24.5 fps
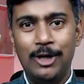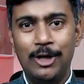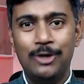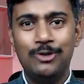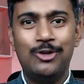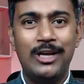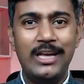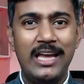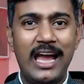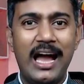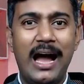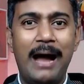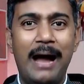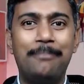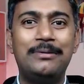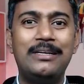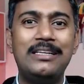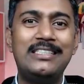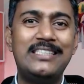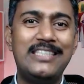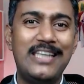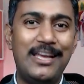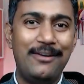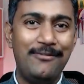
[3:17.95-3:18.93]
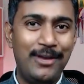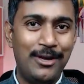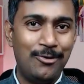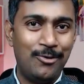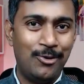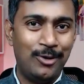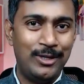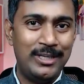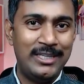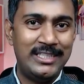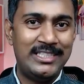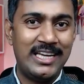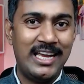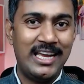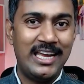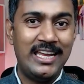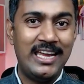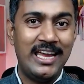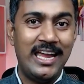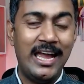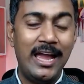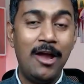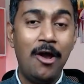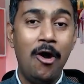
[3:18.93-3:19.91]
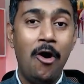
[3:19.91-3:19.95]
तो ये आपकी सेविंग होनी
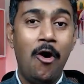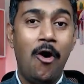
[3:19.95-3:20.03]
चाहिए